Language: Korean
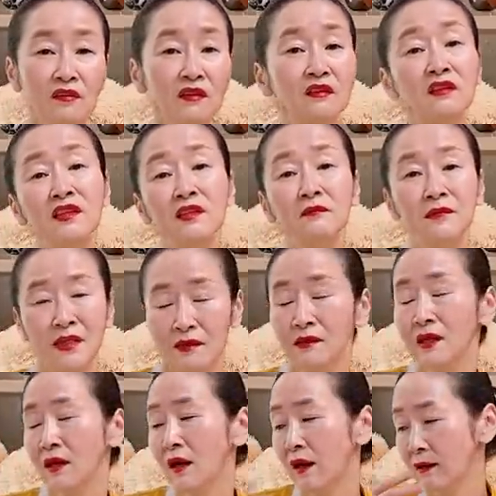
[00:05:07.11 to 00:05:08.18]
그 그림
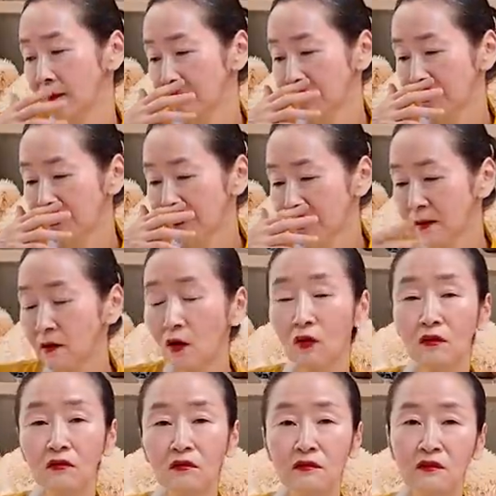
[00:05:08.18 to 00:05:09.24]
자체가
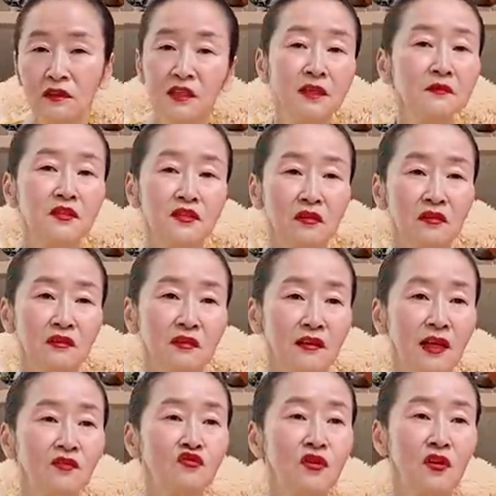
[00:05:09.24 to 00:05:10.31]
그런 그림이죠. 그래서
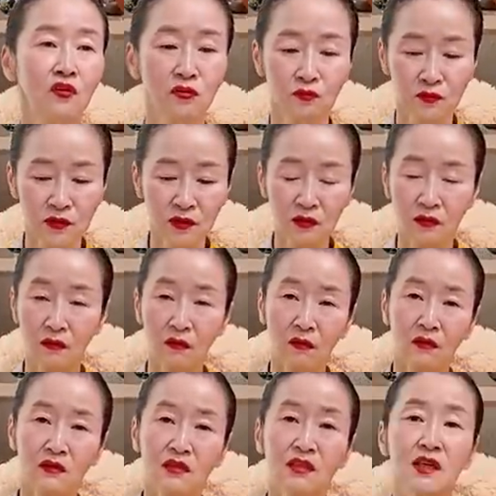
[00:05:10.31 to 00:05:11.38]
나중에 여러분이
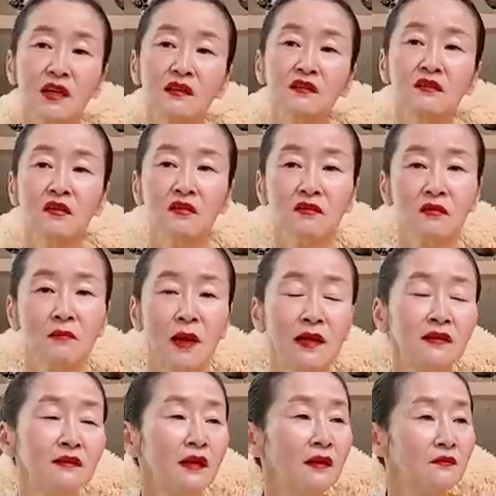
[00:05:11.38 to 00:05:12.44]
시간이 흘러서
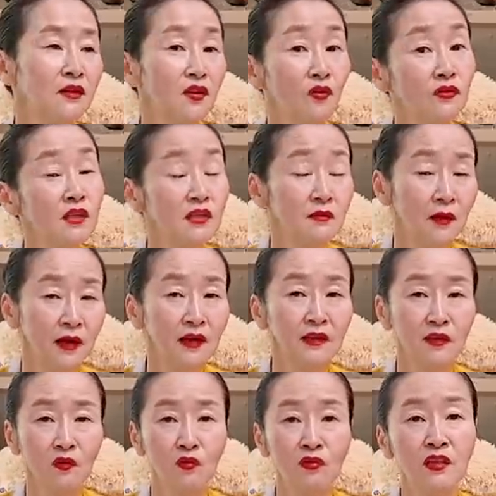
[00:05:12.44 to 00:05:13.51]
많은 사람들이 영채님 알게
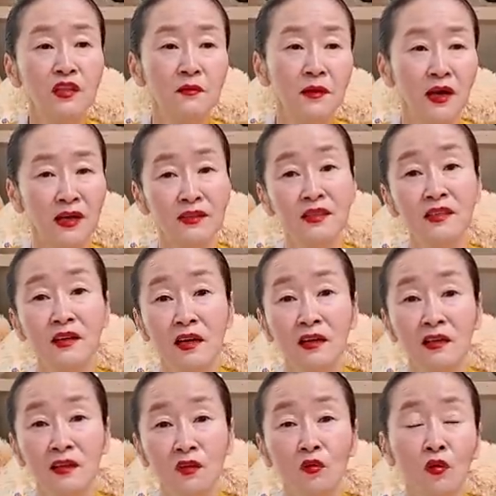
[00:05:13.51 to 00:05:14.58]
되고 그림의 가치를
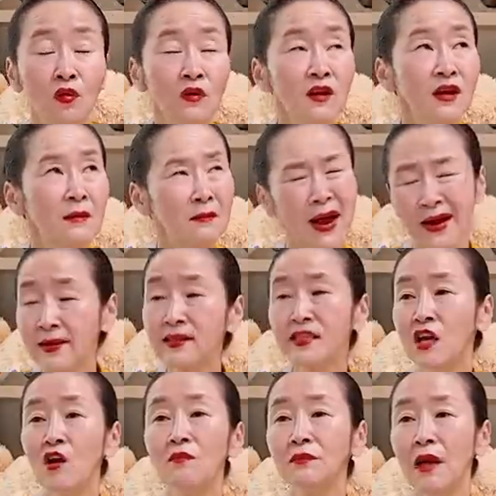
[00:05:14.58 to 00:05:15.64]
알게 되고 많은
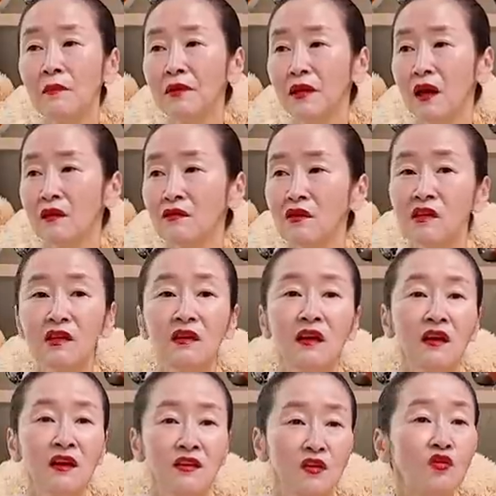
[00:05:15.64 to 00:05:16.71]
체험담이 나와서 이
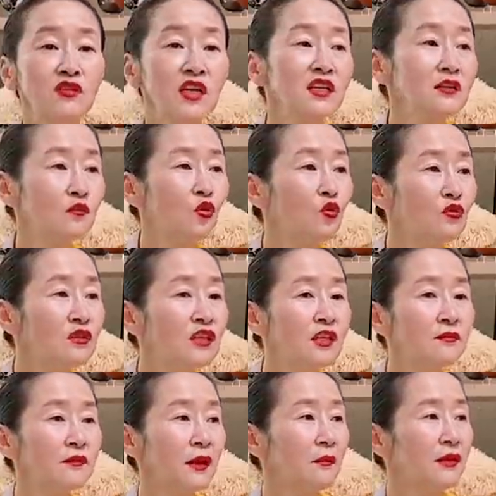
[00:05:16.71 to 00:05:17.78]
영채님 도는
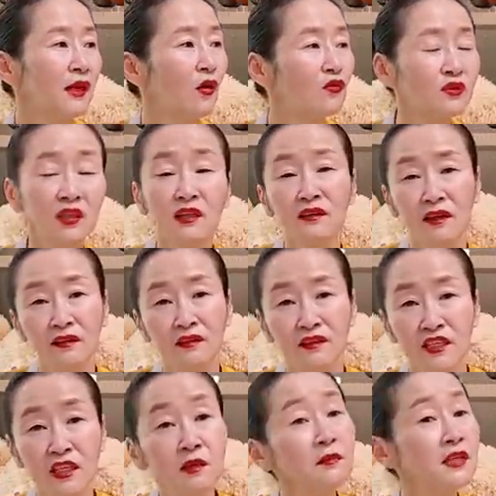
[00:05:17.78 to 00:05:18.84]
그림 때문에 내가 어떻게
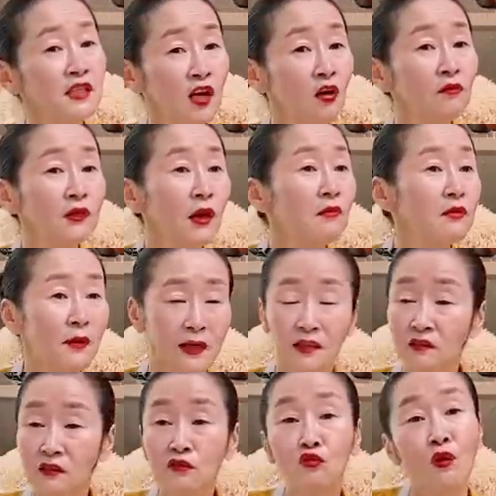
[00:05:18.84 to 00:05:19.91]
됐는지 이미 체험담을
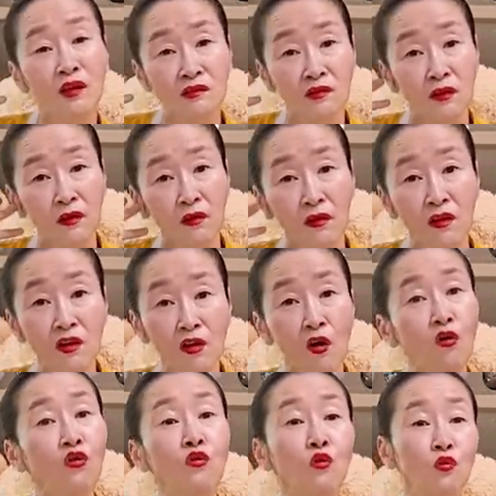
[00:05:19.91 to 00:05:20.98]
많이 듣고 왔어요.
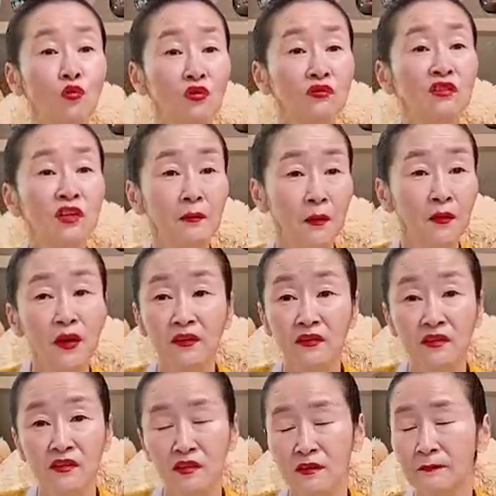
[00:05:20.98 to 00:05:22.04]
걸어놓고 어떻게
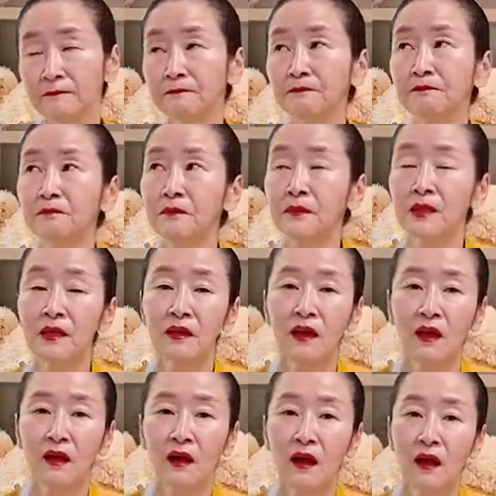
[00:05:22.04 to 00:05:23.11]
변했는지
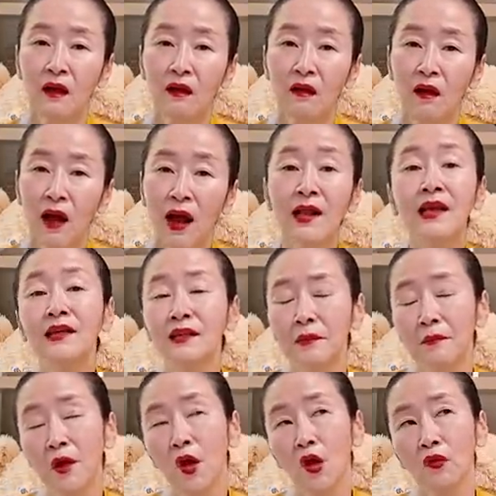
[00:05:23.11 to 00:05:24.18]
알게
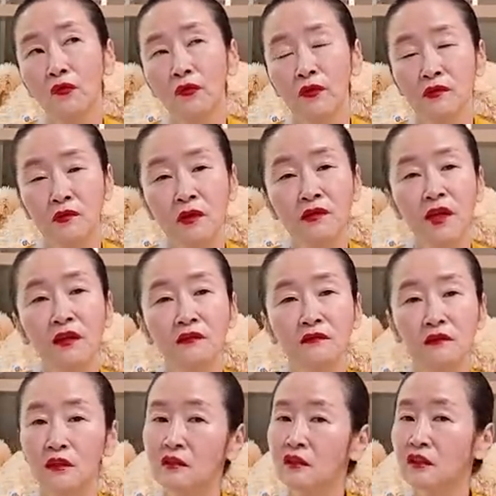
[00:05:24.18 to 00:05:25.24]
되면
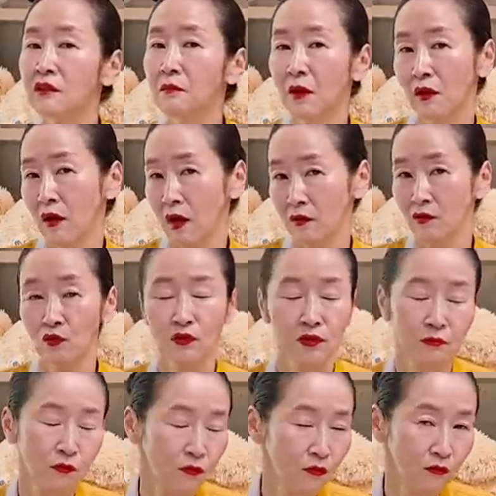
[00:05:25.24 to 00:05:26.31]
세상은 이 그림의
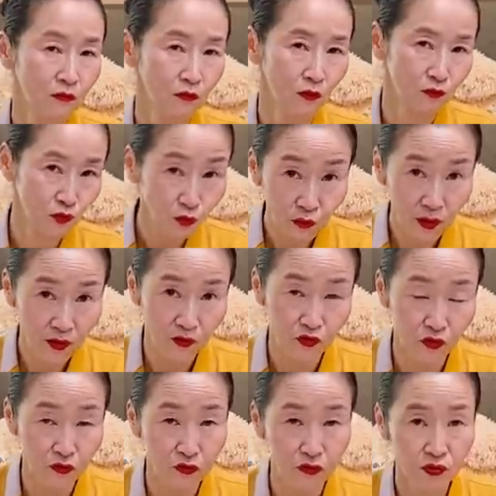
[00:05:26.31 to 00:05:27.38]
가격이 뭐
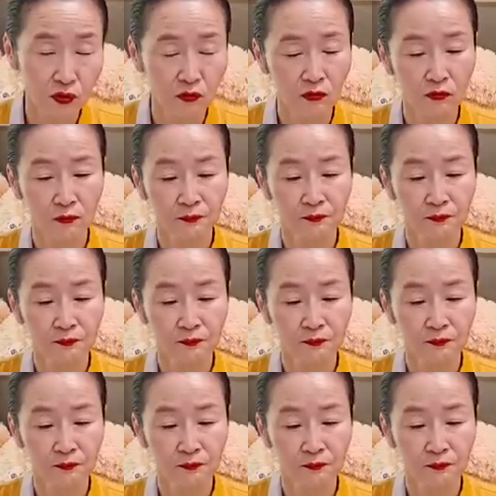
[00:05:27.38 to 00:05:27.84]
엄청나겠죠. 그렇죠?